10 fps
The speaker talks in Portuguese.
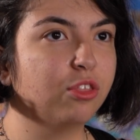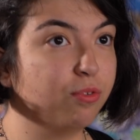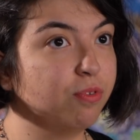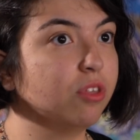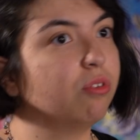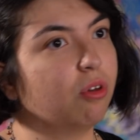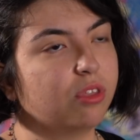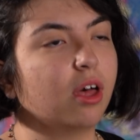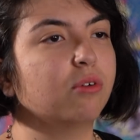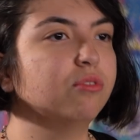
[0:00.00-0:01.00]
difícil eu
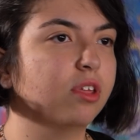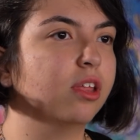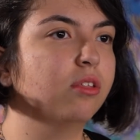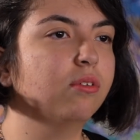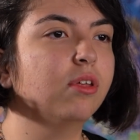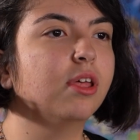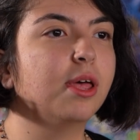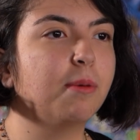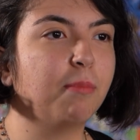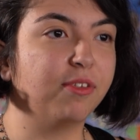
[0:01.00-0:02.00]
estar tá usando,
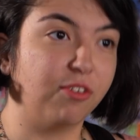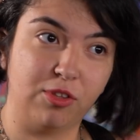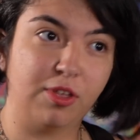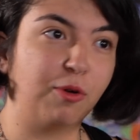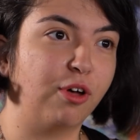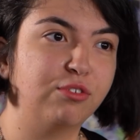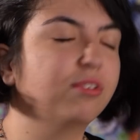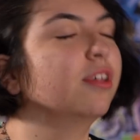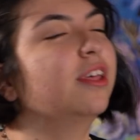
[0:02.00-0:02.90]
mas eu ainda gosto.